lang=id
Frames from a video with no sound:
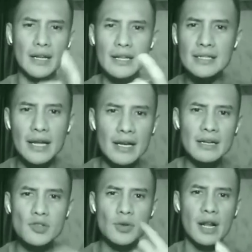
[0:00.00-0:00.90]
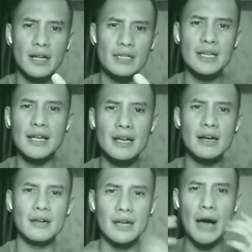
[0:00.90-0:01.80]
Anda dan saya, saudara dan
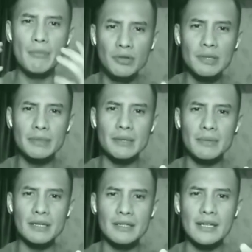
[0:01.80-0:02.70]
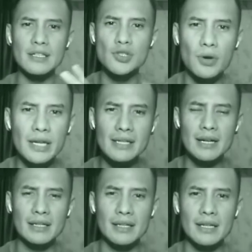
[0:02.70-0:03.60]
saya, kamu teman-teman dan
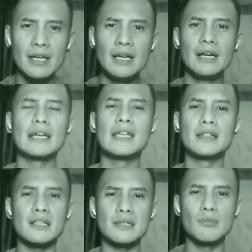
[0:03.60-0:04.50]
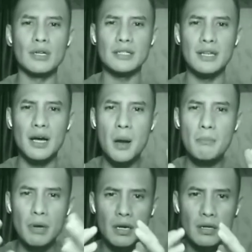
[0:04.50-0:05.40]
coki saat ini, kita semua sedang
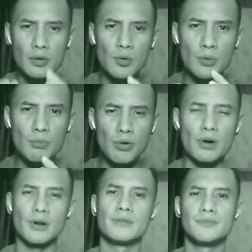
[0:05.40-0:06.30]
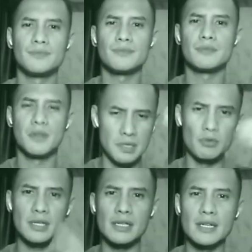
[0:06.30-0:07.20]
bergumul.
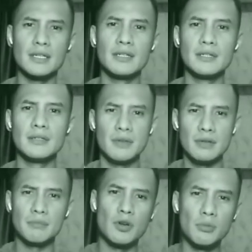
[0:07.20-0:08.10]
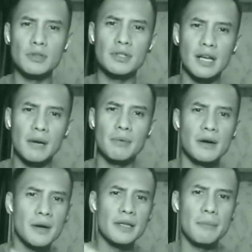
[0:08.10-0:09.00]
Sebut saja, bergumul tentang apa?